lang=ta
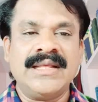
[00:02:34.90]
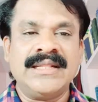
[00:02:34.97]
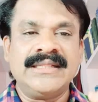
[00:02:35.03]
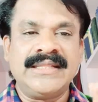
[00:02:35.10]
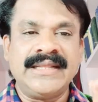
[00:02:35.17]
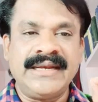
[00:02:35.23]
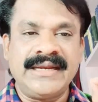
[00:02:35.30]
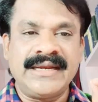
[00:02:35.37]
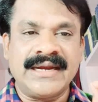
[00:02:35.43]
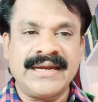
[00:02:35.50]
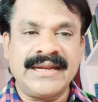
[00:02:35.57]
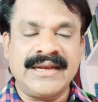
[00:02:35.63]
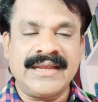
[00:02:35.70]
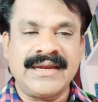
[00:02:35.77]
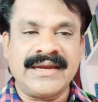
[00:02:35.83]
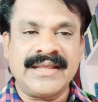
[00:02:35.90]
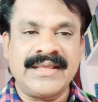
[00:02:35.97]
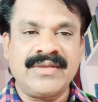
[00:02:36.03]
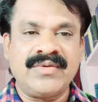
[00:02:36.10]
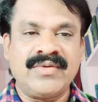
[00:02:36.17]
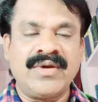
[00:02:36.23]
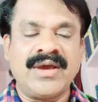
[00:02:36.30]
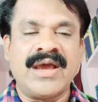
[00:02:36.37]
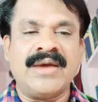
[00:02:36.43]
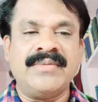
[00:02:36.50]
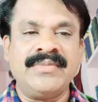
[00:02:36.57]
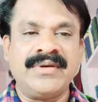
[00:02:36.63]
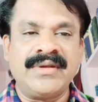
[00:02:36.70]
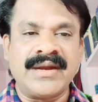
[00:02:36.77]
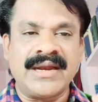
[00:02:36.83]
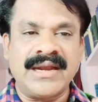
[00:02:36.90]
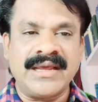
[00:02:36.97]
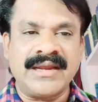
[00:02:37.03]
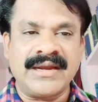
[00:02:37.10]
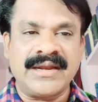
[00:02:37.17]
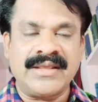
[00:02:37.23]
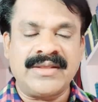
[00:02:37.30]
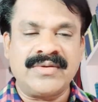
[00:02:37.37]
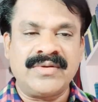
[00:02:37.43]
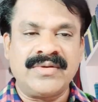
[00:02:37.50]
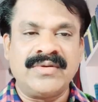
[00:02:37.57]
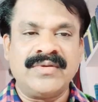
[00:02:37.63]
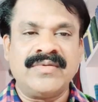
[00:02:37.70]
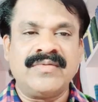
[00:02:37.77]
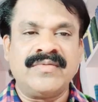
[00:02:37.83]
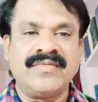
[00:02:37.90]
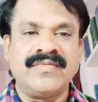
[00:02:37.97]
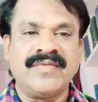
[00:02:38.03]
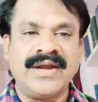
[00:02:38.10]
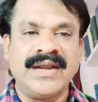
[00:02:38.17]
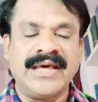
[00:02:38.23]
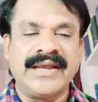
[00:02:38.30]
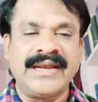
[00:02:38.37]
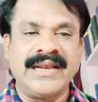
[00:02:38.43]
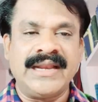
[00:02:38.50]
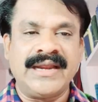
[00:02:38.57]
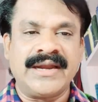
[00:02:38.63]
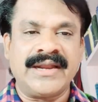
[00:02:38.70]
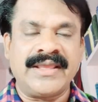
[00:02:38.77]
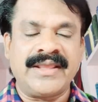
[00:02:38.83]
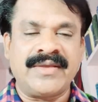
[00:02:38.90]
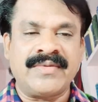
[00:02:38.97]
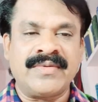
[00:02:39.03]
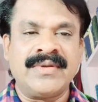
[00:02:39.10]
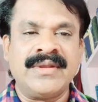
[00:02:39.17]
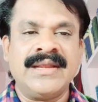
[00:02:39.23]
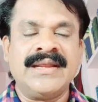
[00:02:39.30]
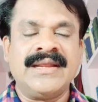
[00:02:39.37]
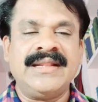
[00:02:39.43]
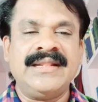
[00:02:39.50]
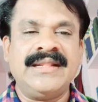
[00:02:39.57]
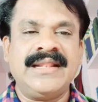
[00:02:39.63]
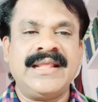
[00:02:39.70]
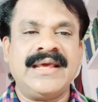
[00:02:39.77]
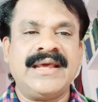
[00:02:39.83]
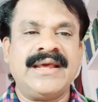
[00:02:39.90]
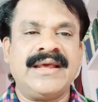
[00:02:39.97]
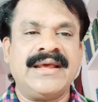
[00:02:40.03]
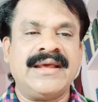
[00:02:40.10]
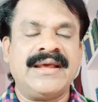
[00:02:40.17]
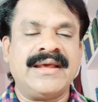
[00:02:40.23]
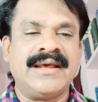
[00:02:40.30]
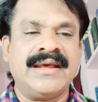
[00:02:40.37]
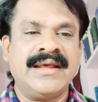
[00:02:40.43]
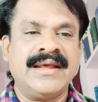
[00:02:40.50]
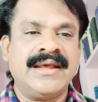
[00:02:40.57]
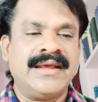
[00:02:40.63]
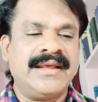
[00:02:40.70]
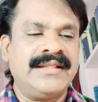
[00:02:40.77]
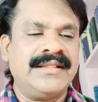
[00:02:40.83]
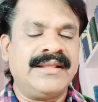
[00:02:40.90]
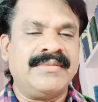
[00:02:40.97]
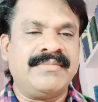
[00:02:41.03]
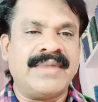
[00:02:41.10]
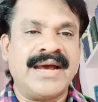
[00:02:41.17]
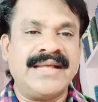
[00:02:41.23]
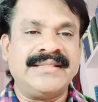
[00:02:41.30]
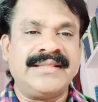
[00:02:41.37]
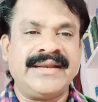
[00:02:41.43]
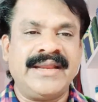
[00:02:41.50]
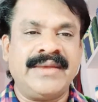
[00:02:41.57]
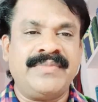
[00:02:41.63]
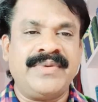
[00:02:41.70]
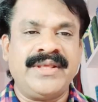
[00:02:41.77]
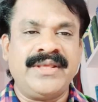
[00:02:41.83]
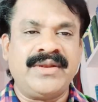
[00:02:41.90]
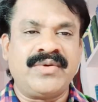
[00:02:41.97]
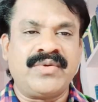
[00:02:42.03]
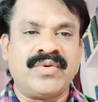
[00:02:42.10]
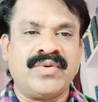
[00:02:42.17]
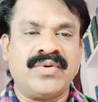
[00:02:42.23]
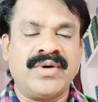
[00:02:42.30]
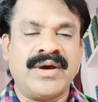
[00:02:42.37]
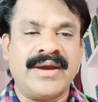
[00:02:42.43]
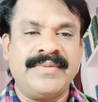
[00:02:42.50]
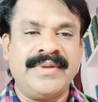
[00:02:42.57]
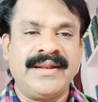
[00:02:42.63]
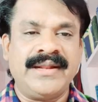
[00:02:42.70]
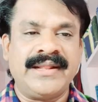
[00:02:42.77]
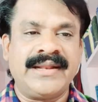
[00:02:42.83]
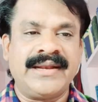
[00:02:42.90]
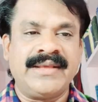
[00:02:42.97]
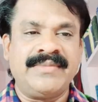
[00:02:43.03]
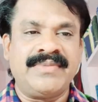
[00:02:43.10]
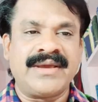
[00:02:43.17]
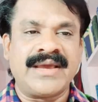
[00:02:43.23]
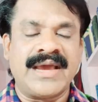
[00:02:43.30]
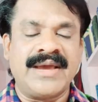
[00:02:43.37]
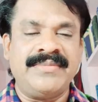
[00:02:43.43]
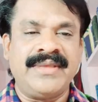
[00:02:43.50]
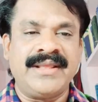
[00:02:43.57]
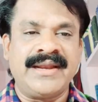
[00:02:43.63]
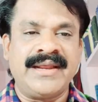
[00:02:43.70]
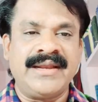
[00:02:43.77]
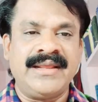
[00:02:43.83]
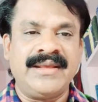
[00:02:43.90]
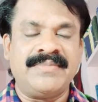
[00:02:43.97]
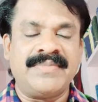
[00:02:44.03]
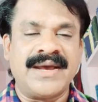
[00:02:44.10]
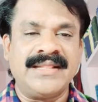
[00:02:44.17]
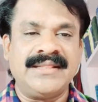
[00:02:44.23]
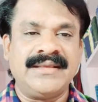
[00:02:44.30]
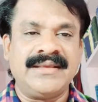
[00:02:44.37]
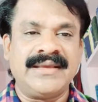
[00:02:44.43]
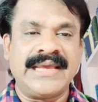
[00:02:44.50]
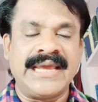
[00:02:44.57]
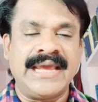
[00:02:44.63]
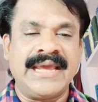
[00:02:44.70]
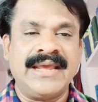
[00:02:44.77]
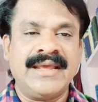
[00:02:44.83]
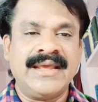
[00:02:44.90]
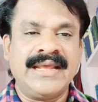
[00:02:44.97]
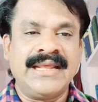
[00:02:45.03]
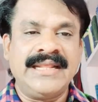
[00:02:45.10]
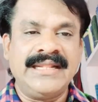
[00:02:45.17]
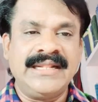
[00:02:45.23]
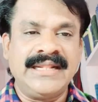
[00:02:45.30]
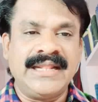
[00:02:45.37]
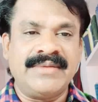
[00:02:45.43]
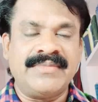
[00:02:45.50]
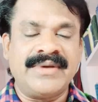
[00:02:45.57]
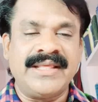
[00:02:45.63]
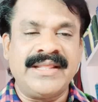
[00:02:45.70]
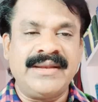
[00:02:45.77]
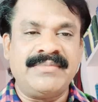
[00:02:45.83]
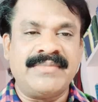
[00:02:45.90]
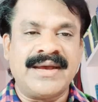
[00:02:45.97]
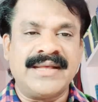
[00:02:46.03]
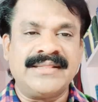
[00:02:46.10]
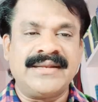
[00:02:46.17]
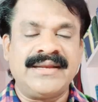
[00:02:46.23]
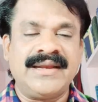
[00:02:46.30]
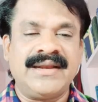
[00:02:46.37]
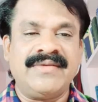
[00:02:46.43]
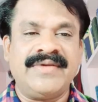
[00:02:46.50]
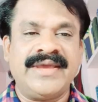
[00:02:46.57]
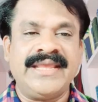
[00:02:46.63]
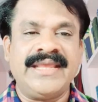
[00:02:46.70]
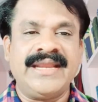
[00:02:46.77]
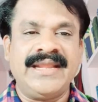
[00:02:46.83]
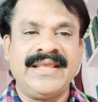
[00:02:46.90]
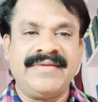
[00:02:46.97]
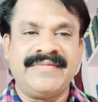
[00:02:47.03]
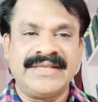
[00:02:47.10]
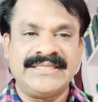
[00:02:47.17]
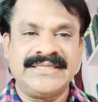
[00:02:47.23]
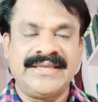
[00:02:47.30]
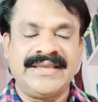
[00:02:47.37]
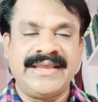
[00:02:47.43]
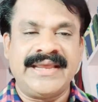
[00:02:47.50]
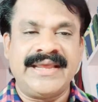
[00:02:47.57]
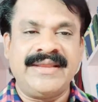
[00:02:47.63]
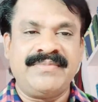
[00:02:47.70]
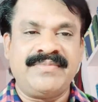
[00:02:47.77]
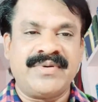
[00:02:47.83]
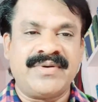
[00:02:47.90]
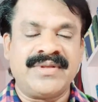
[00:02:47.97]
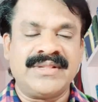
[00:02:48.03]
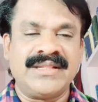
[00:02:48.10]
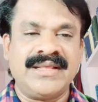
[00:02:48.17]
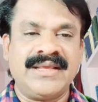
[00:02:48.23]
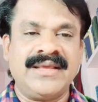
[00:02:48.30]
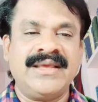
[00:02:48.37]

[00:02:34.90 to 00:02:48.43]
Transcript: திரிக்கடுகில் கிடைக்கும் அம்குரால் கிடைக்கும் வல்லாரையில் கிடைக்கும் இந்த இந்த மாத்திரை எப்படி இருக்கும் அப்படிங்கிறத நான் இப்போ காமிக்கிறேன் நீங்கள் பார்த்துக்குங்க இந்த மாதிரி மாத்திரைகளை வாங்கி நீங்கள் வச்சுக்கிங்க இப்போ வந்து